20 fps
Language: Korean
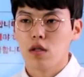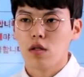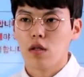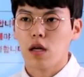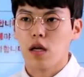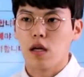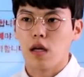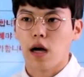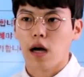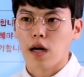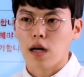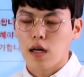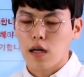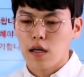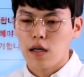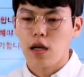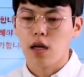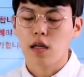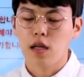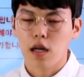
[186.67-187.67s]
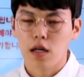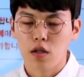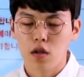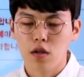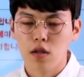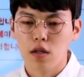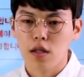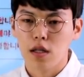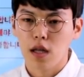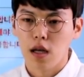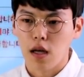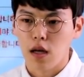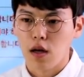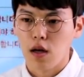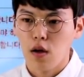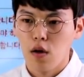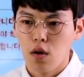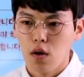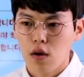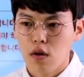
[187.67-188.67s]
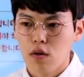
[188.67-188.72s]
예, 아까 얘기하셨는데